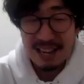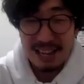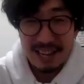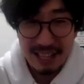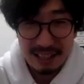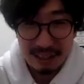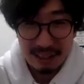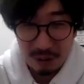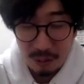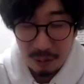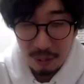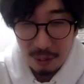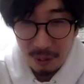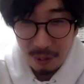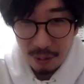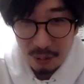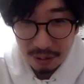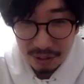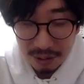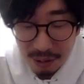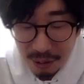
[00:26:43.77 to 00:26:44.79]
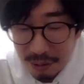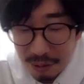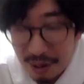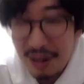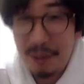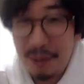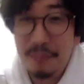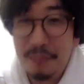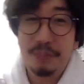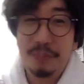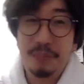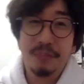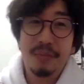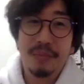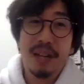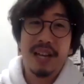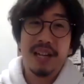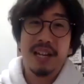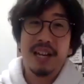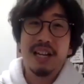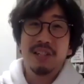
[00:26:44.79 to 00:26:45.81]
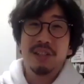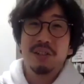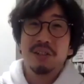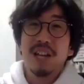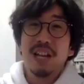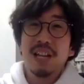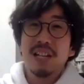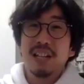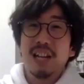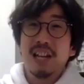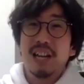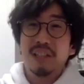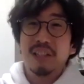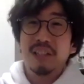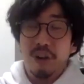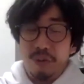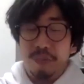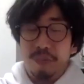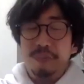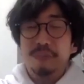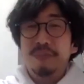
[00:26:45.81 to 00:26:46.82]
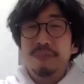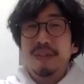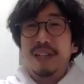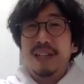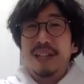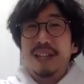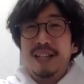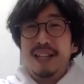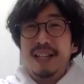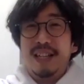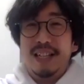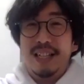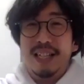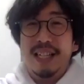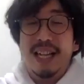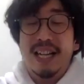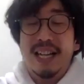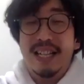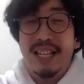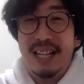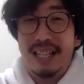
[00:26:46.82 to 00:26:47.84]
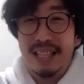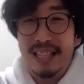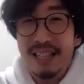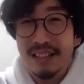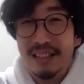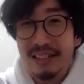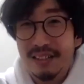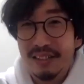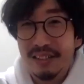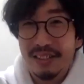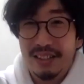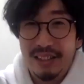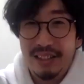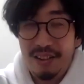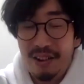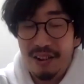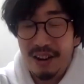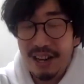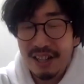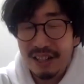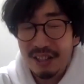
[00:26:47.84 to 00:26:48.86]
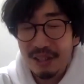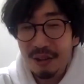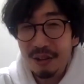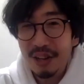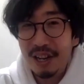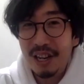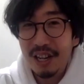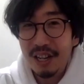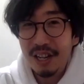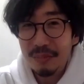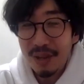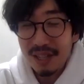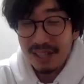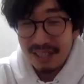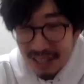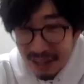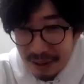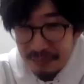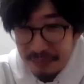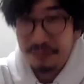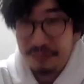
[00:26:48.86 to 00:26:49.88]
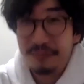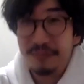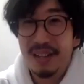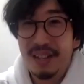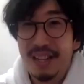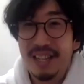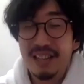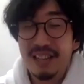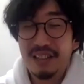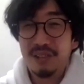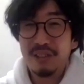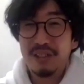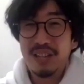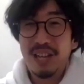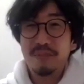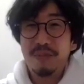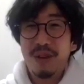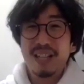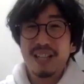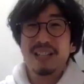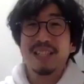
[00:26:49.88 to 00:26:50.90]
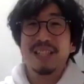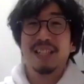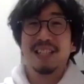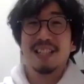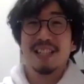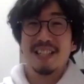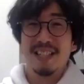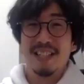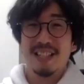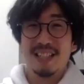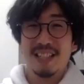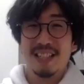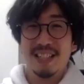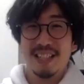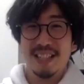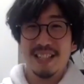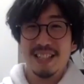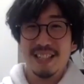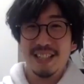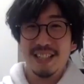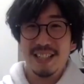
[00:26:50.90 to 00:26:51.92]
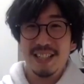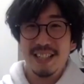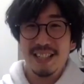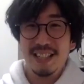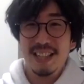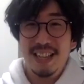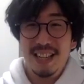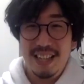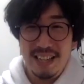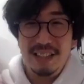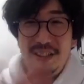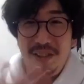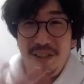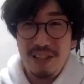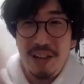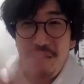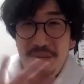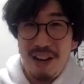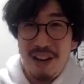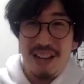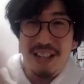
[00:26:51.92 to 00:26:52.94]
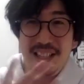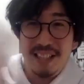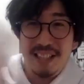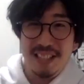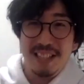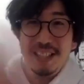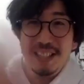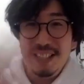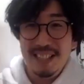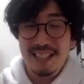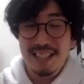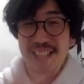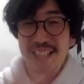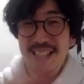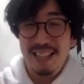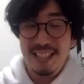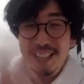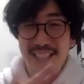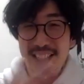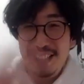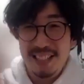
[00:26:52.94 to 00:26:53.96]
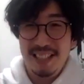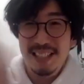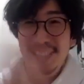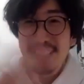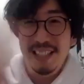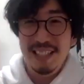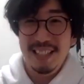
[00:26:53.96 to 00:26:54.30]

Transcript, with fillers: あ、えっ、と、今日は、えイラストレーターの稲毛さんにお話を伺いました。ありがとうございます。ありがとうございます。ありがとうござい